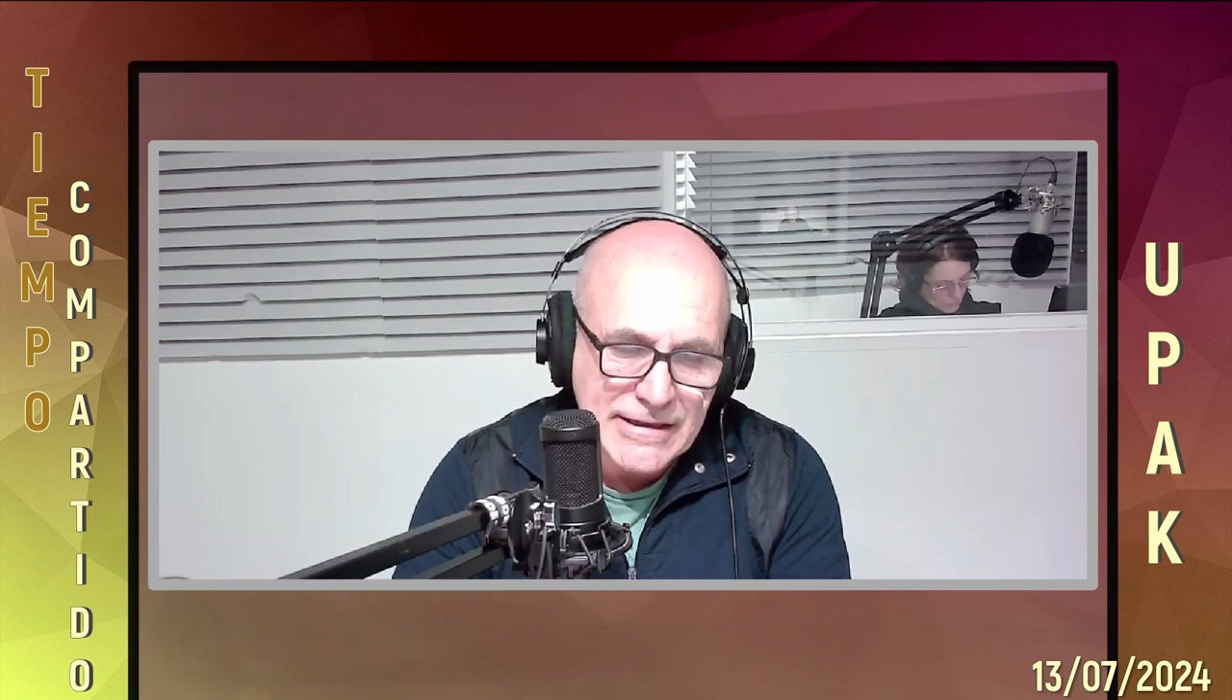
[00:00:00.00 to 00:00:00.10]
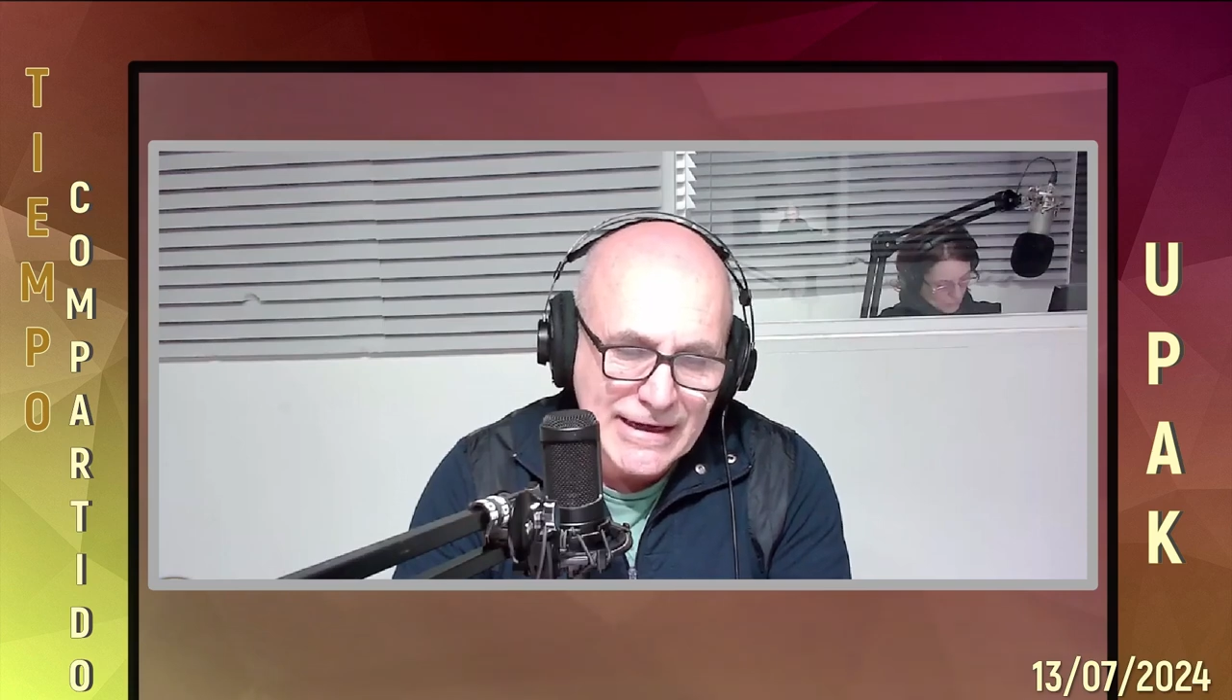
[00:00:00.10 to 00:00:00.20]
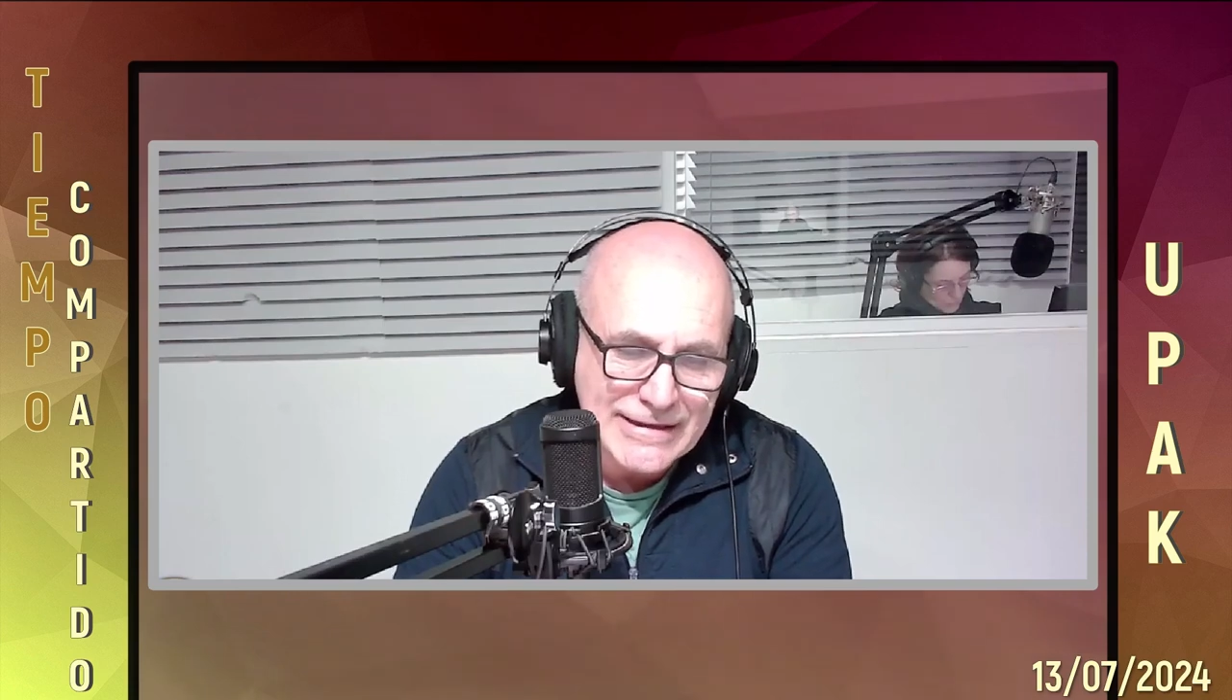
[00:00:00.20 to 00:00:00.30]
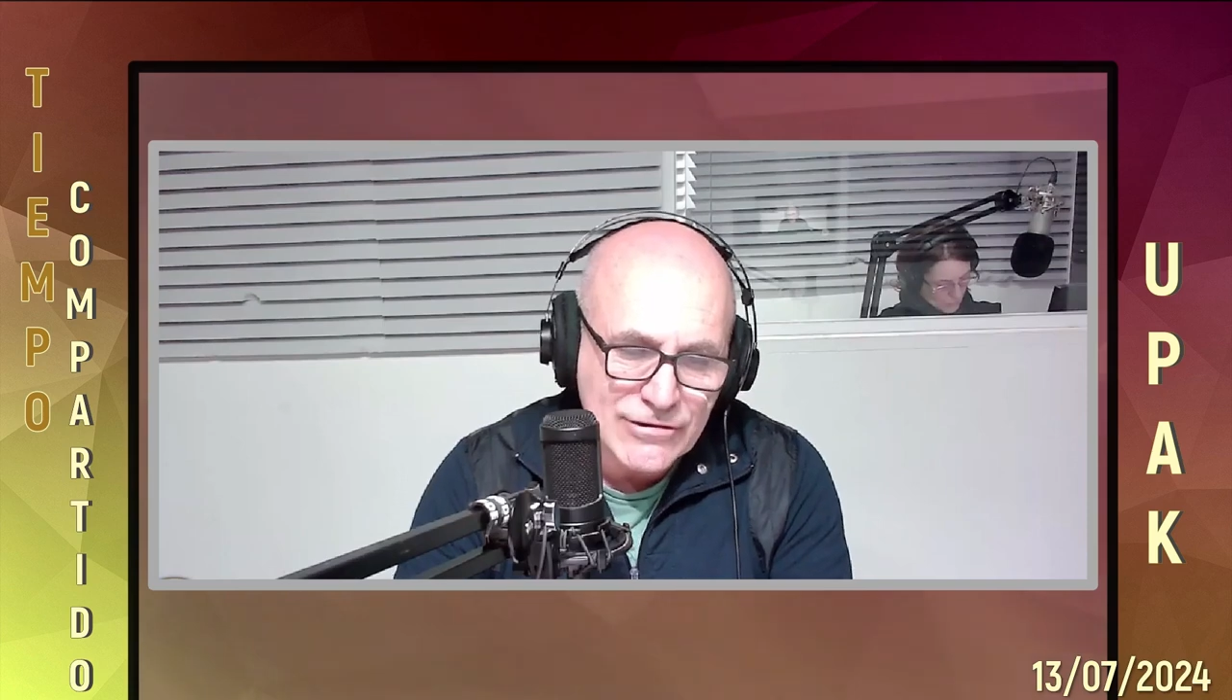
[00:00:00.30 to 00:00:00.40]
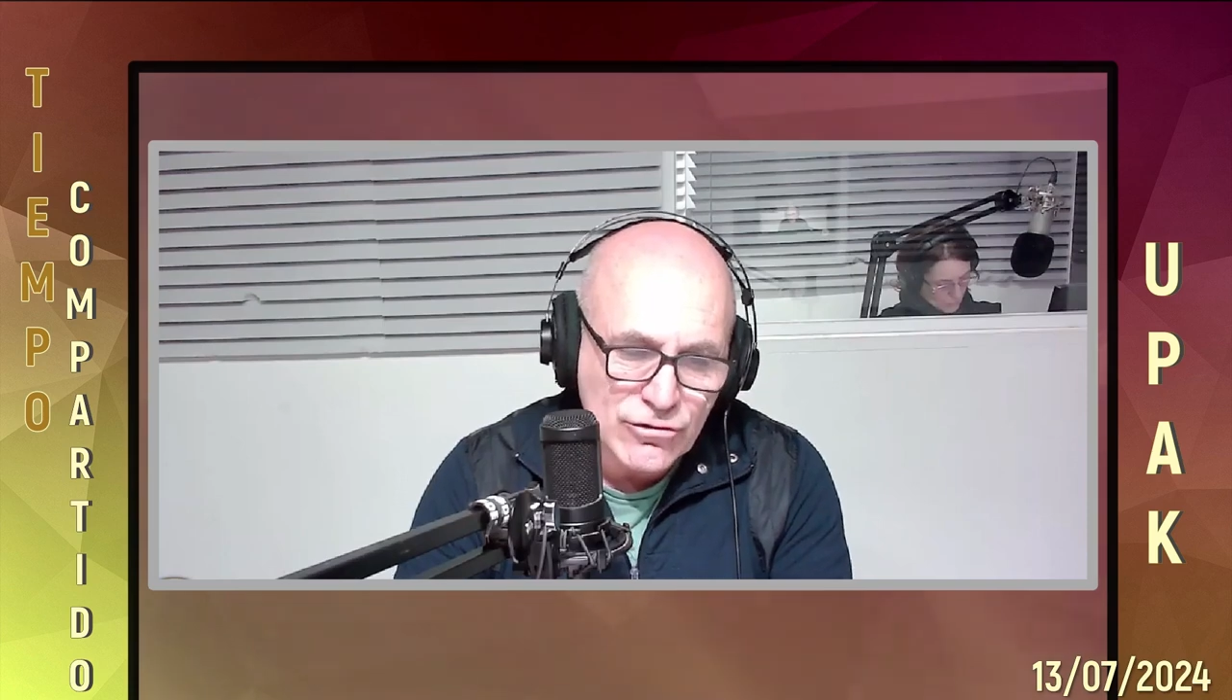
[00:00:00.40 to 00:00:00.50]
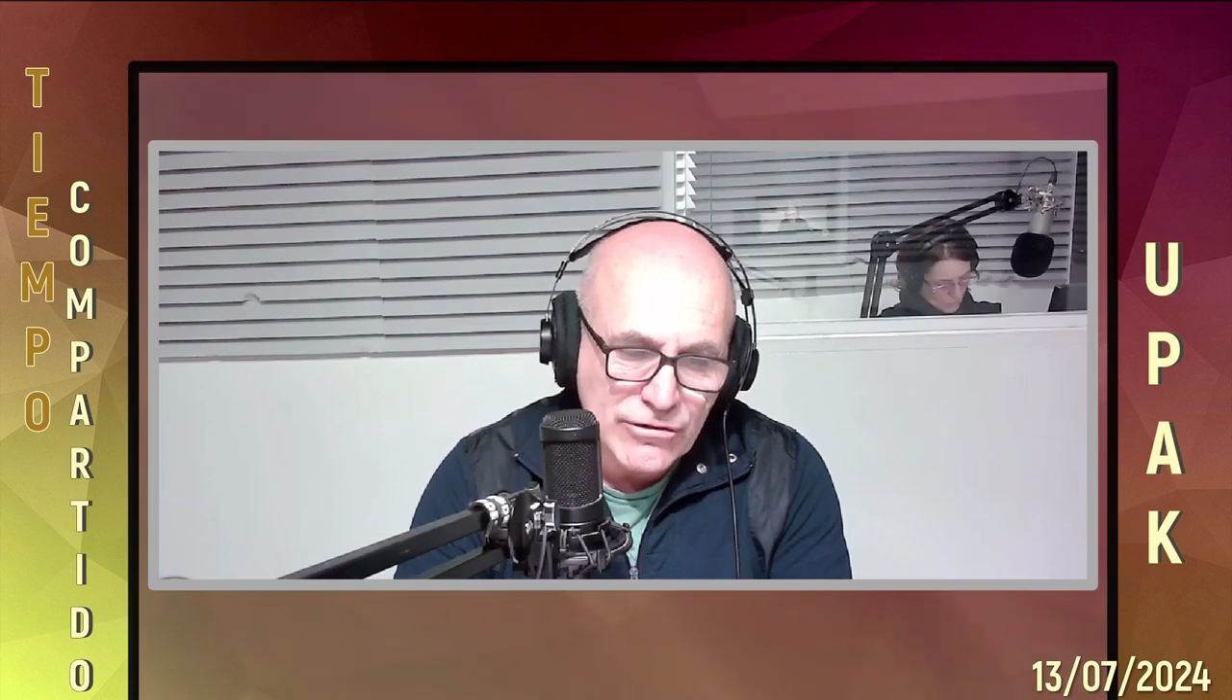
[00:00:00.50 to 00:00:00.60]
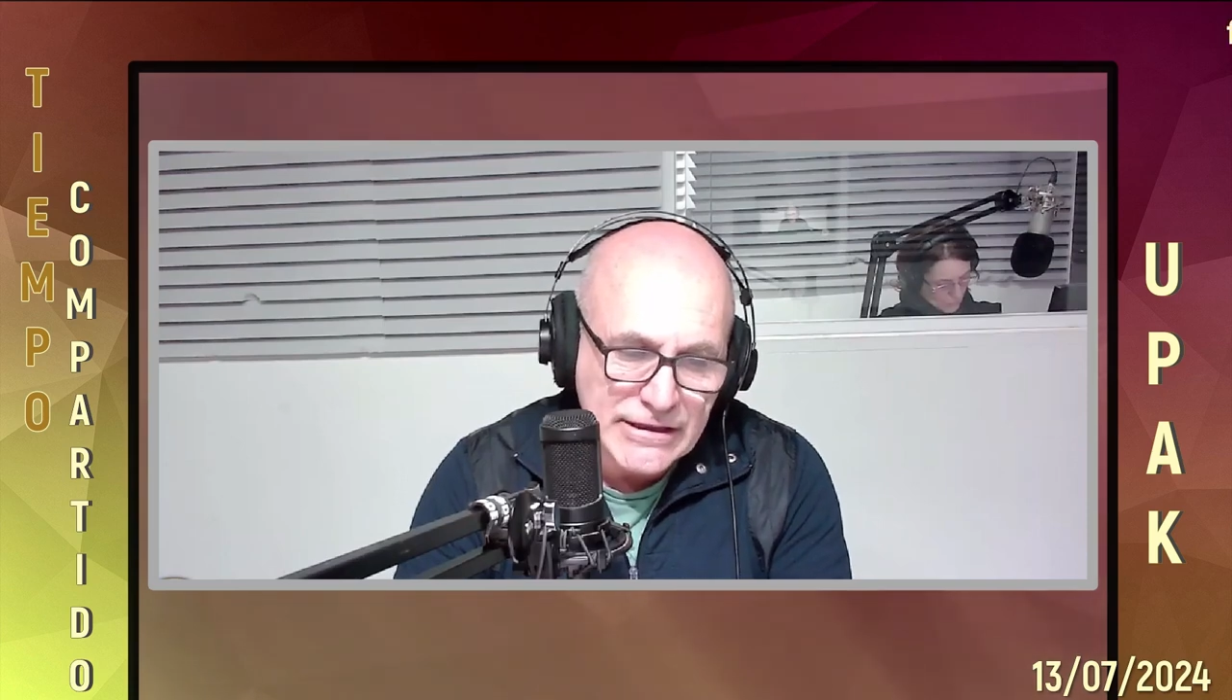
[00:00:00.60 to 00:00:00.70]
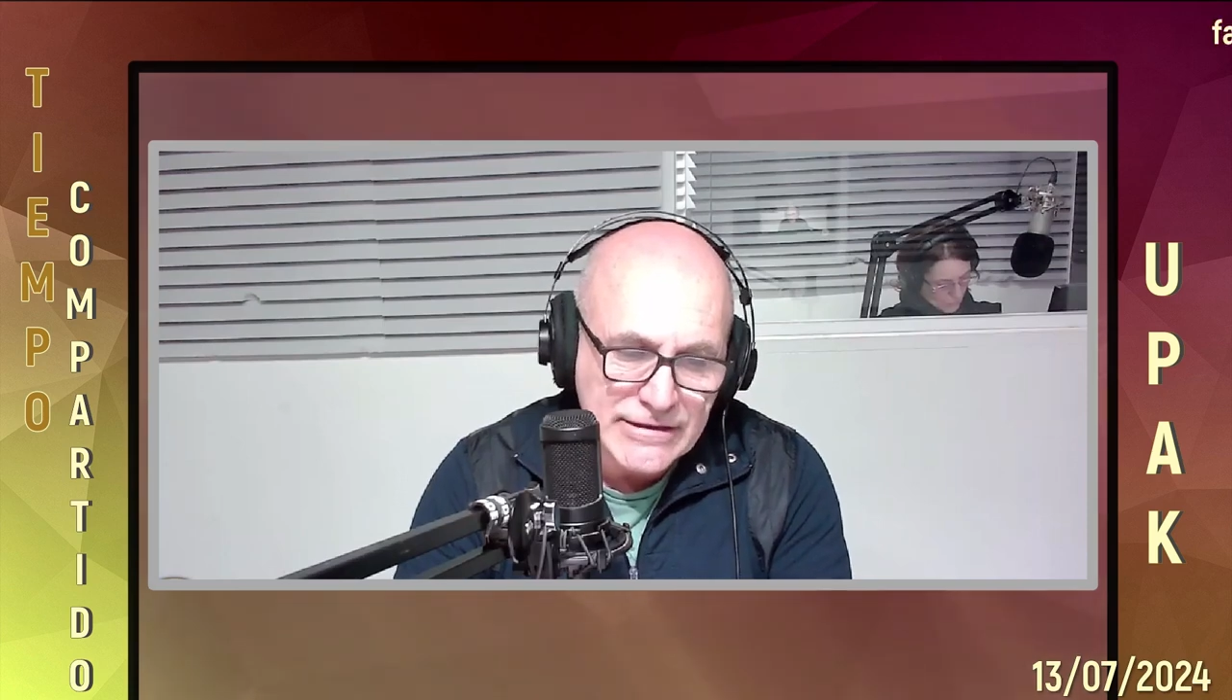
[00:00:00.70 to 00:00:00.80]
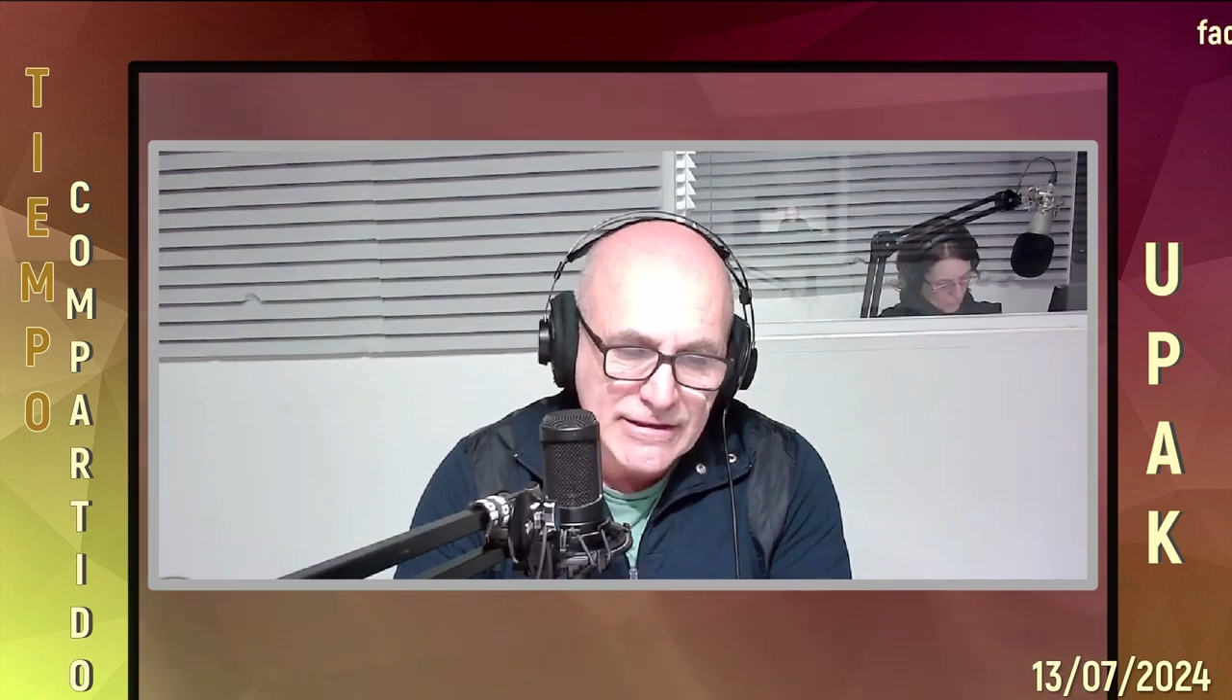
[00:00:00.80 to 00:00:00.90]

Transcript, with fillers: de la historia,